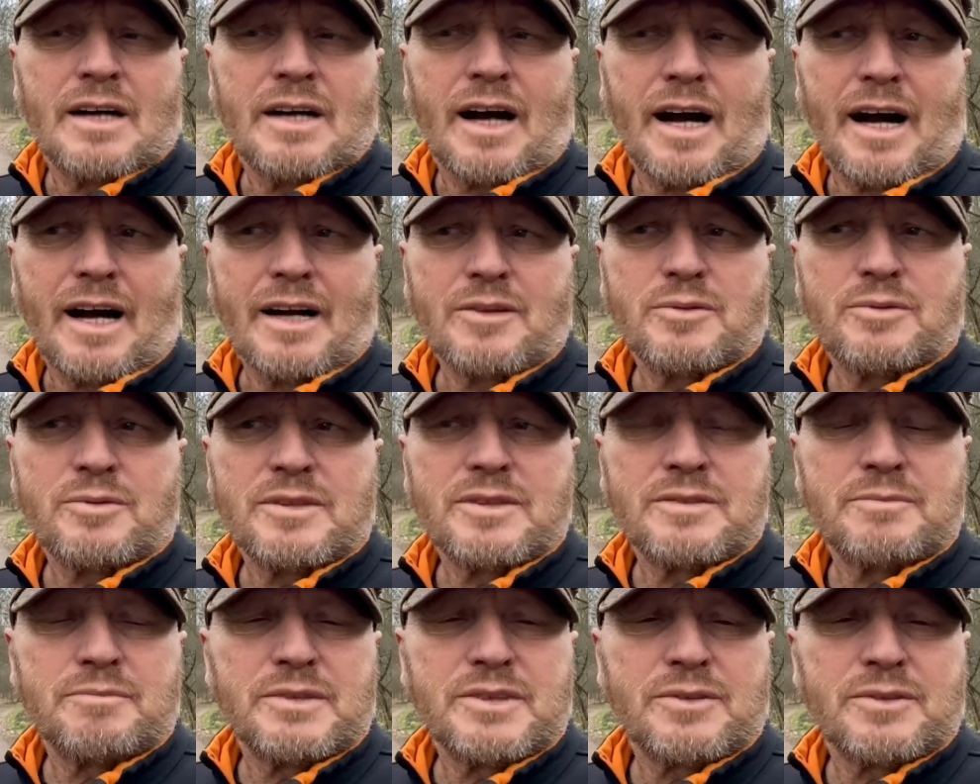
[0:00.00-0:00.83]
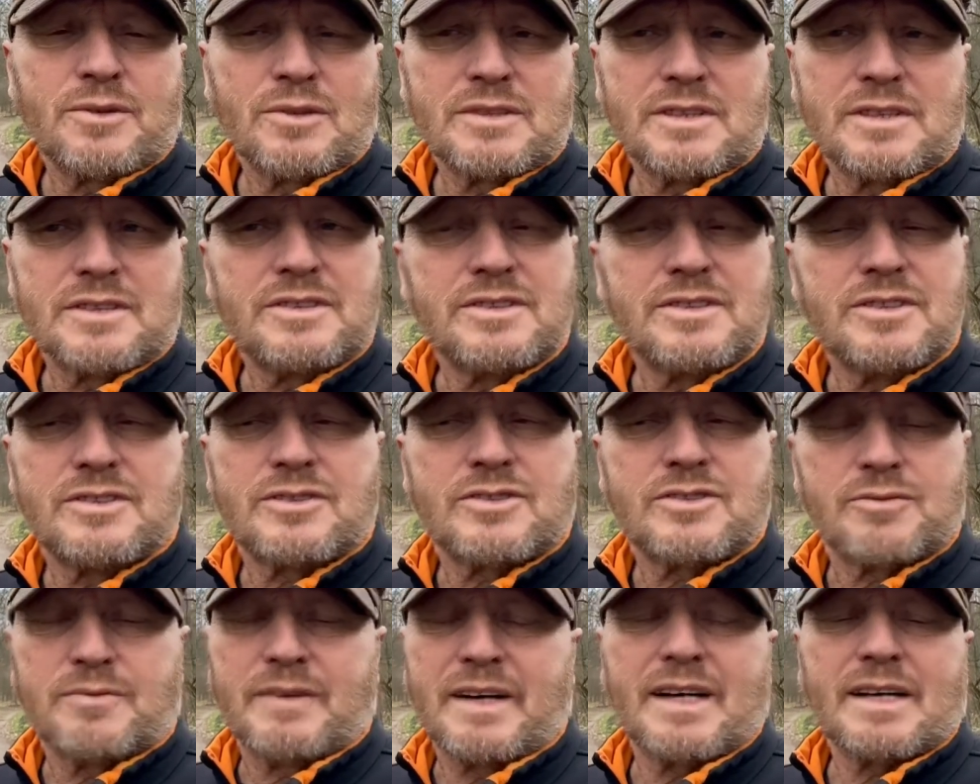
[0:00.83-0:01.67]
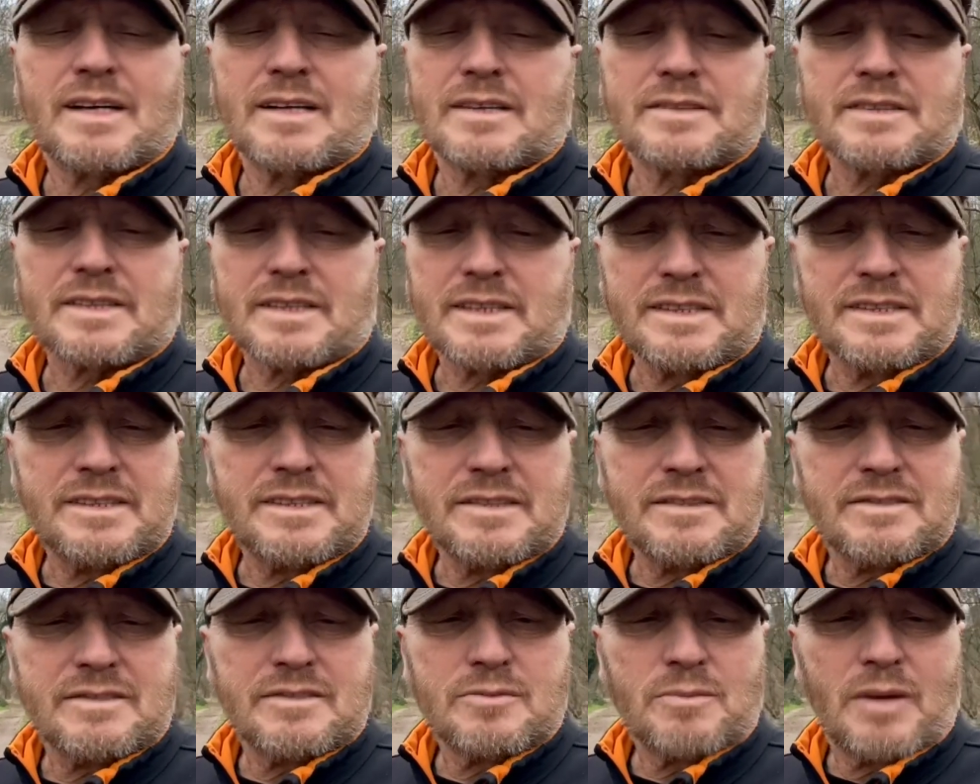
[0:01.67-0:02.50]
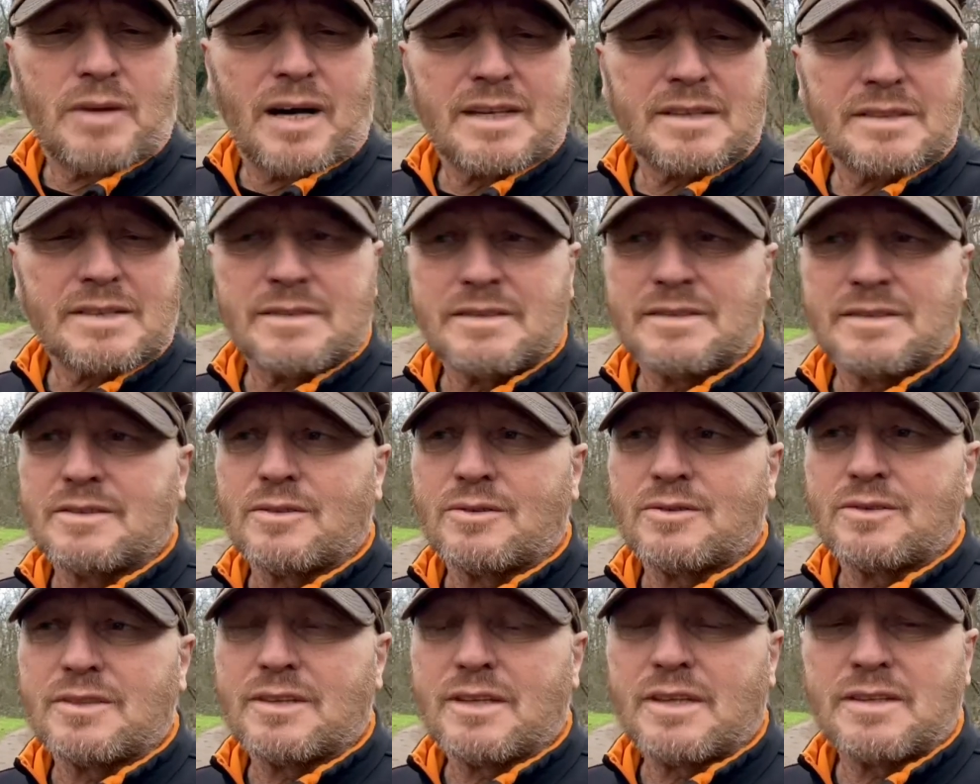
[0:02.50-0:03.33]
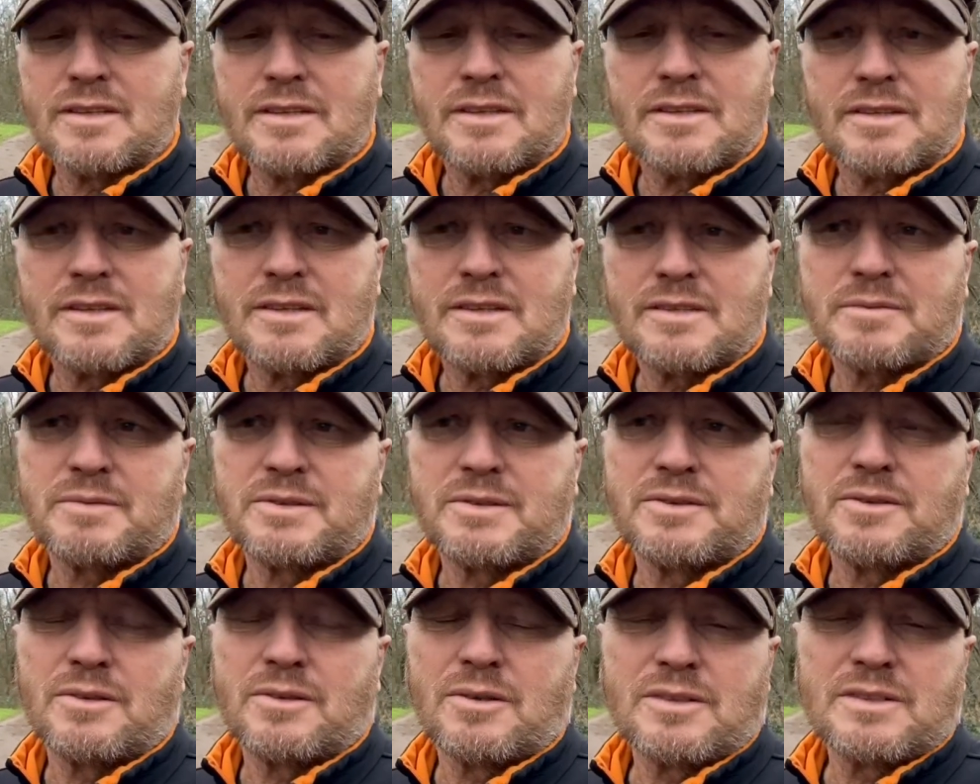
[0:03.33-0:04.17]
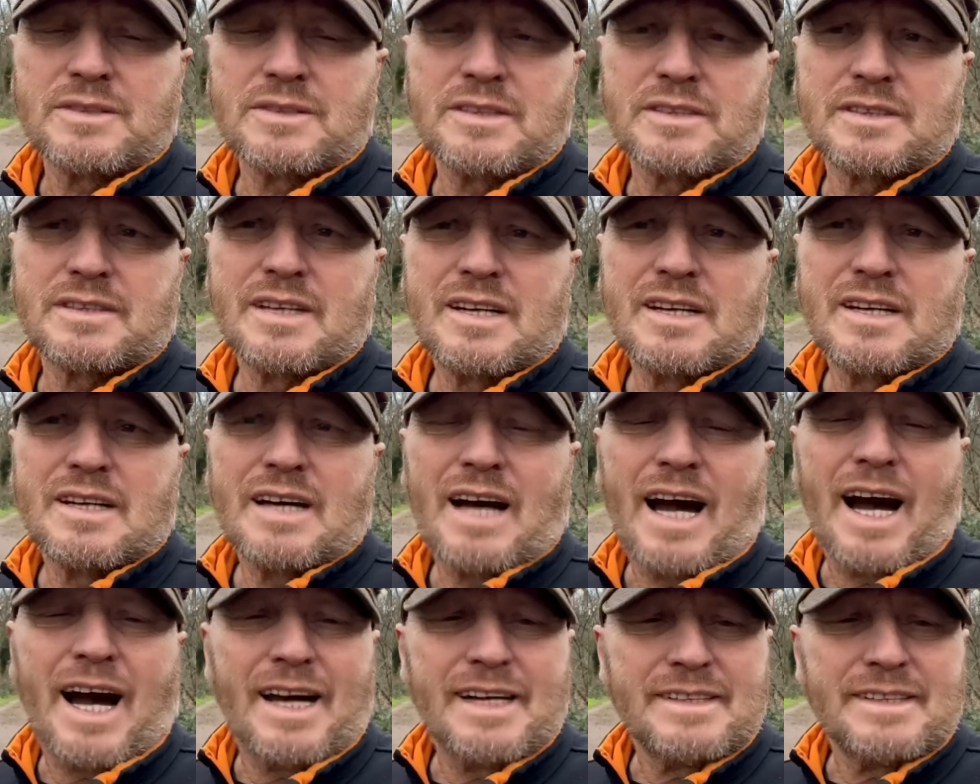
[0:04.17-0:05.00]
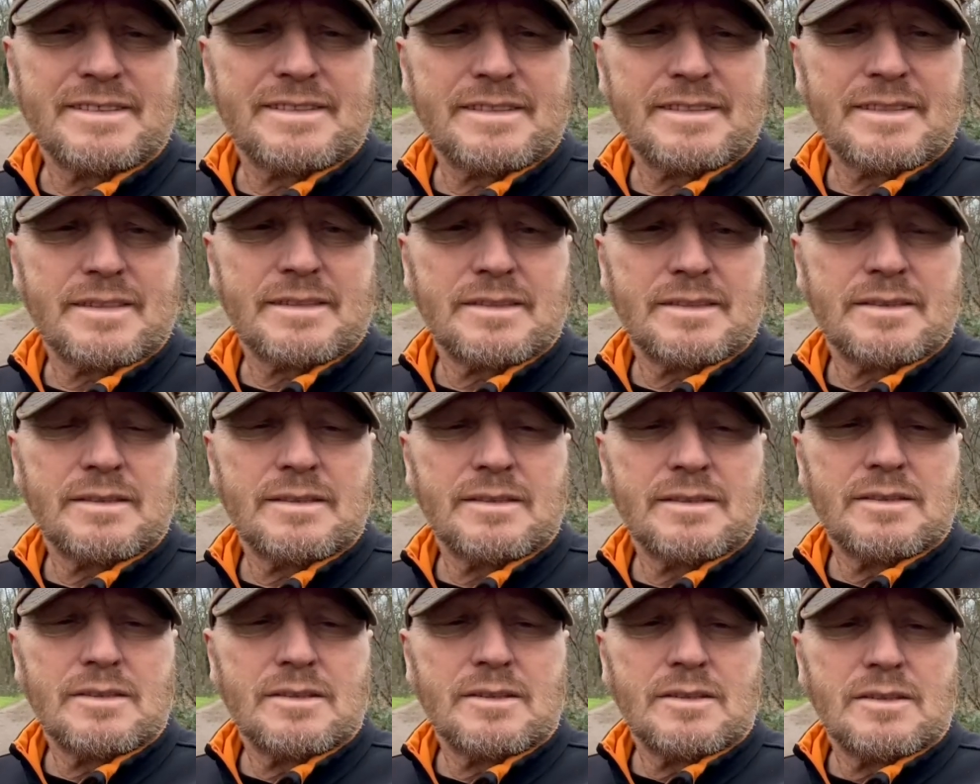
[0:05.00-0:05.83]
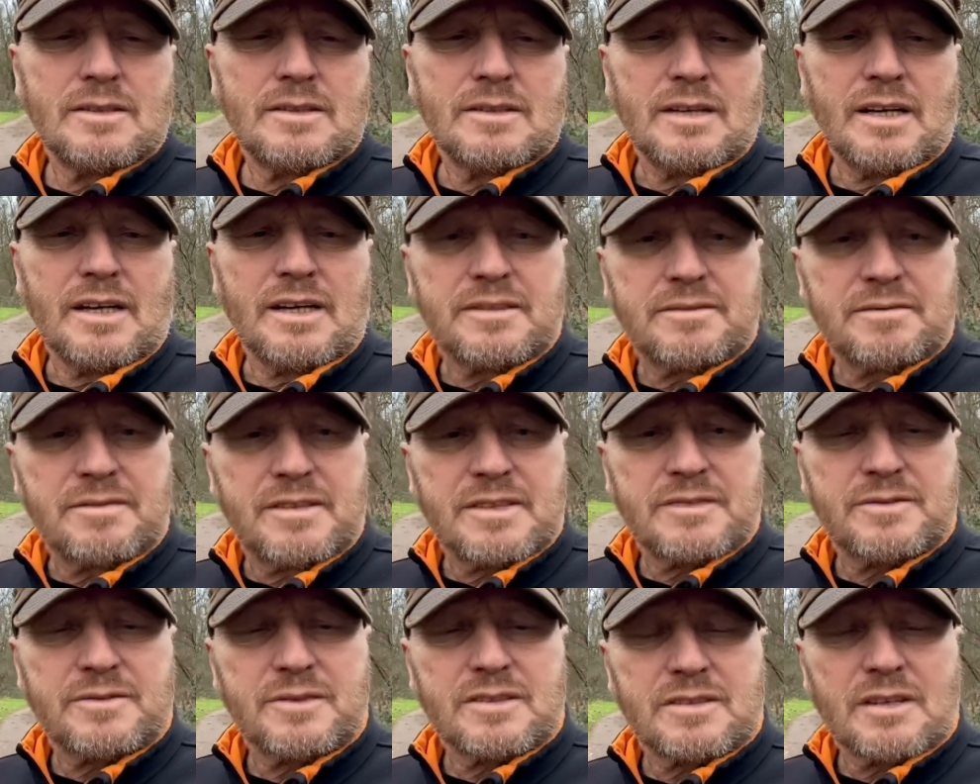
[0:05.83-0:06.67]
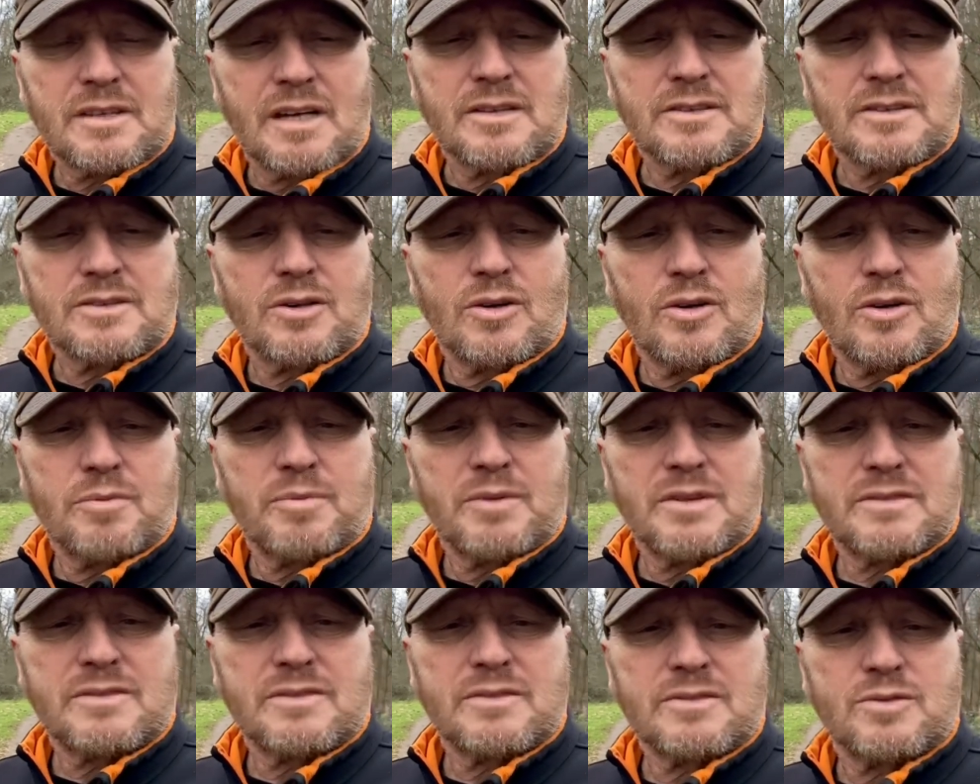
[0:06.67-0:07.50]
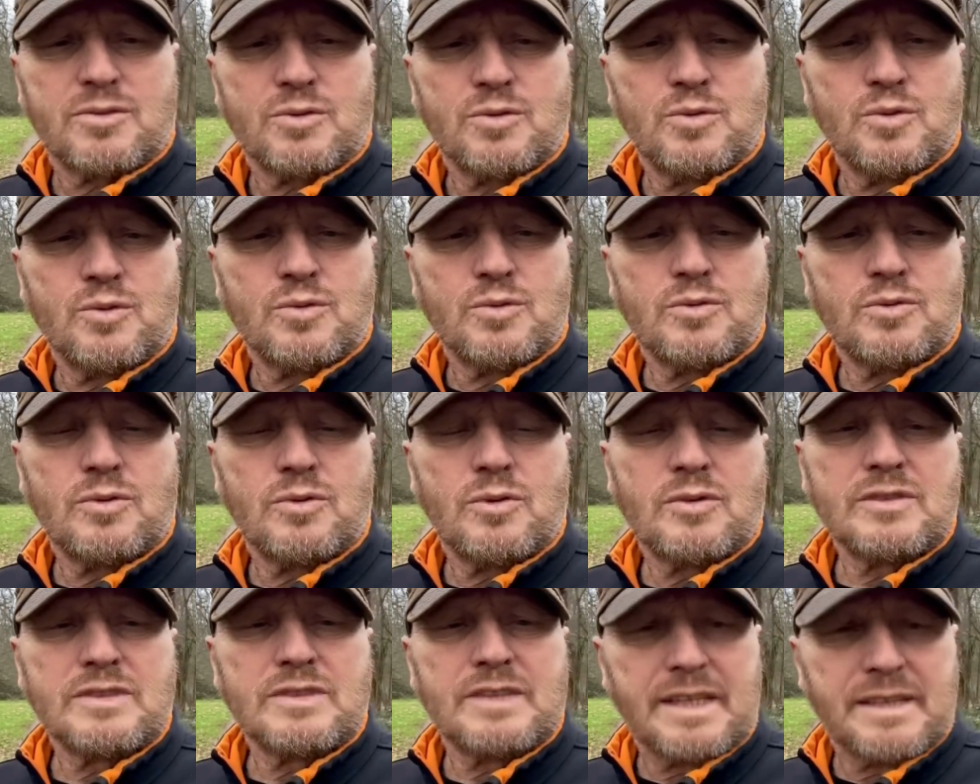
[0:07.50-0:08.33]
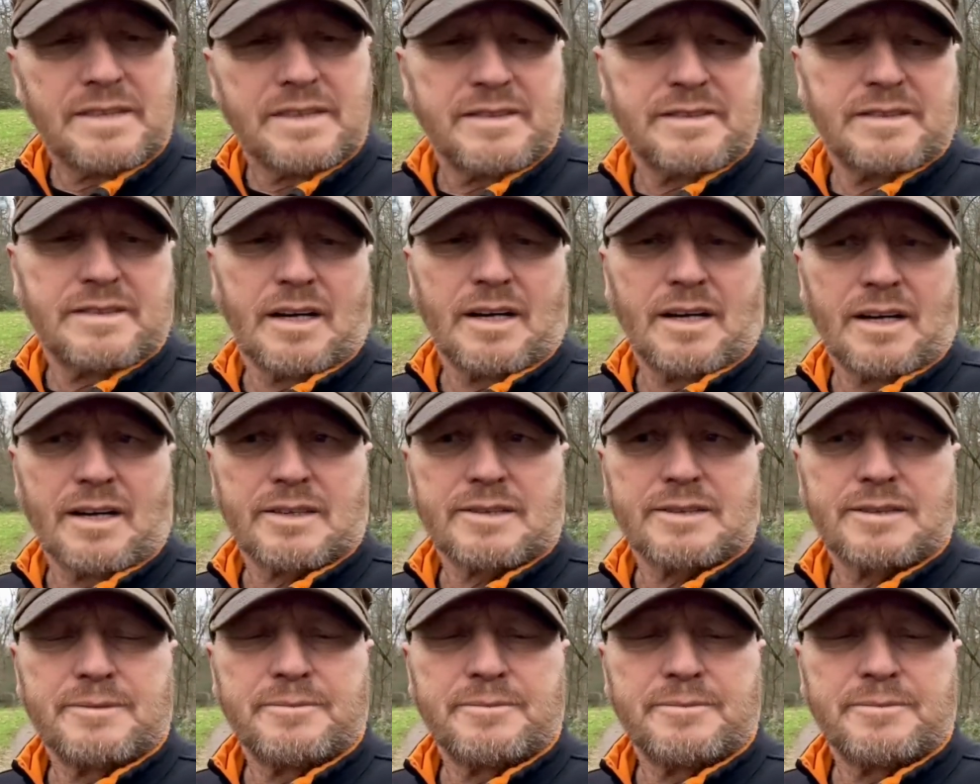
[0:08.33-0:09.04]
Iron bedeutet nicht schwerer Training zu machen, sondern das bedeutet eisern, etwas für seinen Körper zu tun, jeden Tag